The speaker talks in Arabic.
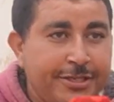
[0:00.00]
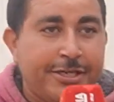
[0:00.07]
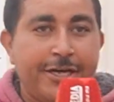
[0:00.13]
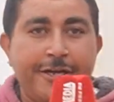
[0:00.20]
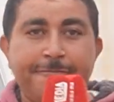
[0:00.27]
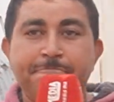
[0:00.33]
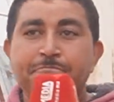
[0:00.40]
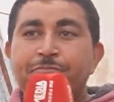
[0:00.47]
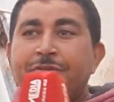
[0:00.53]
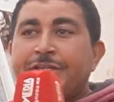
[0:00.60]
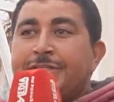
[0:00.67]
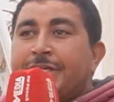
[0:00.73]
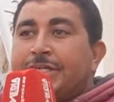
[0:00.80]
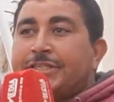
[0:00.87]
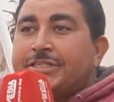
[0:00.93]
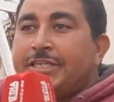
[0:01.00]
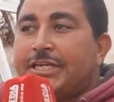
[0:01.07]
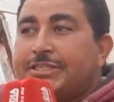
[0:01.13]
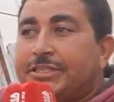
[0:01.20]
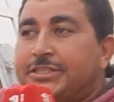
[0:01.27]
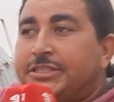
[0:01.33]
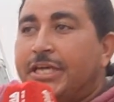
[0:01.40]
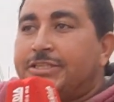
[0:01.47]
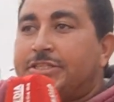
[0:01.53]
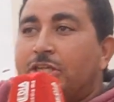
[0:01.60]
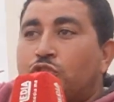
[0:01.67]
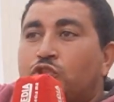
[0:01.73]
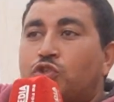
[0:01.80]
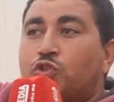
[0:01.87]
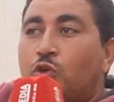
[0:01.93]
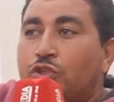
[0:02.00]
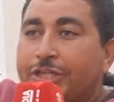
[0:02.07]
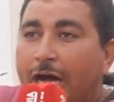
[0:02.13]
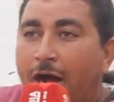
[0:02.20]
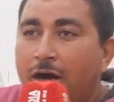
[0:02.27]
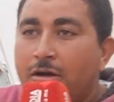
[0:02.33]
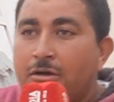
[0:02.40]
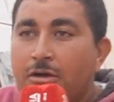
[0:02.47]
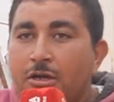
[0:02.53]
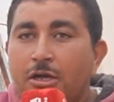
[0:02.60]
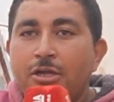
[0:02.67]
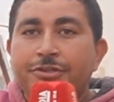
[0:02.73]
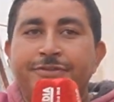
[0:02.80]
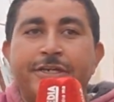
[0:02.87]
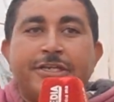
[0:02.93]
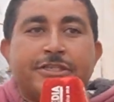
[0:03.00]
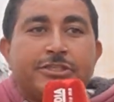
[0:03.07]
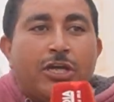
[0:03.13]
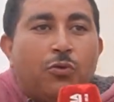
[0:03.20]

نكرن نكرت كيرتي تهدد السلطه نكرت